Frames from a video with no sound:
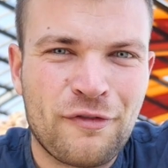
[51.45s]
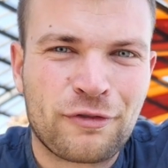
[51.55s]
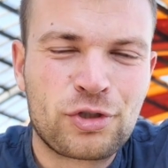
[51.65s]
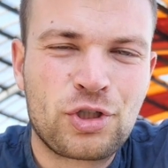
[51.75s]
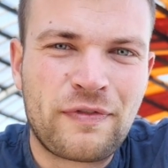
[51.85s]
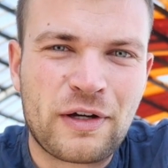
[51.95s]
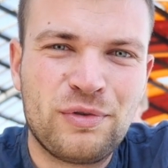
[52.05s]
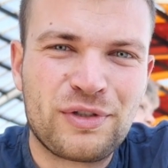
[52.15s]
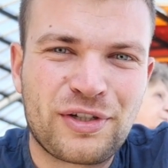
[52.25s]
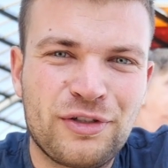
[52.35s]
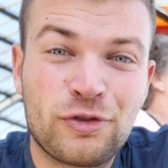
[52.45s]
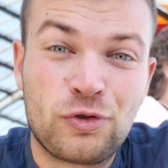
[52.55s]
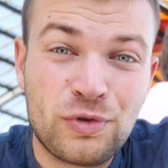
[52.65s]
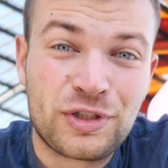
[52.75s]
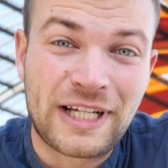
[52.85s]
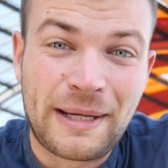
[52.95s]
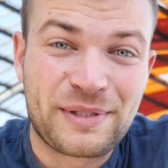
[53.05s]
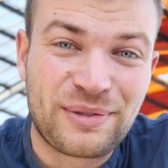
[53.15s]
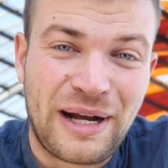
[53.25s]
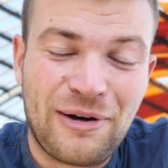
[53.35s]
Frühstück war gut, eine Dusche gab
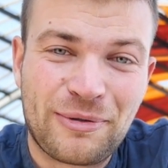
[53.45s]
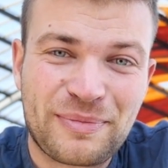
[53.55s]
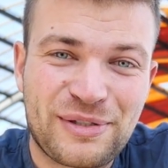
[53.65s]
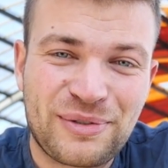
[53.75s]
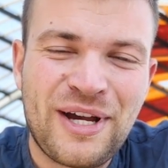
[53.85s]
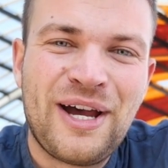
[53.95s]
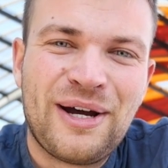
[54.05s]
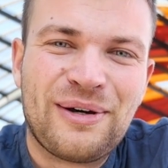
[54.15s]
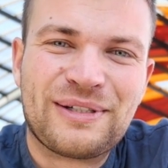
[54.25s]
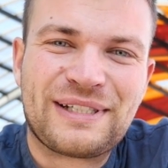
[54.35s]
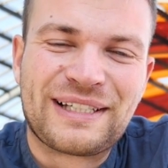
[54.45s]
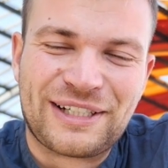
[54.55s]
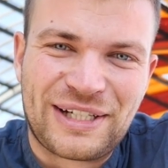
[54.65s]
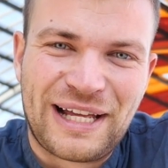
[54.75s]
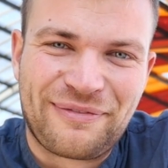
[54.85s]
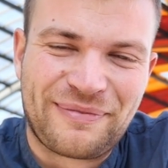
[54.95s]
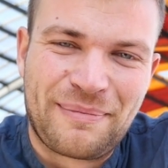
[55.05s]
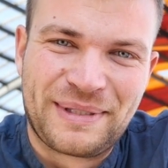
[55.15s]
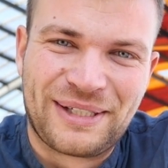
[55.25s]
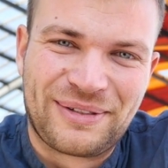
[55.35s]
es sogar auch im Zug und geschlafen
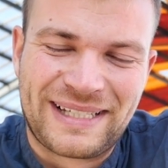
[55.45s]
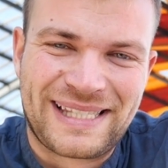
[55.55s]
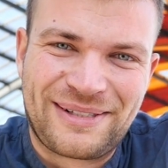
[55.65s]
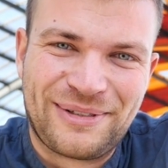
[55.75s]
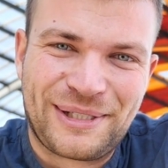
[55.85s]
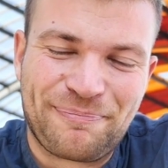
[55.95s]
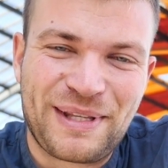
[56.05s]
habe ich auch ganz gut.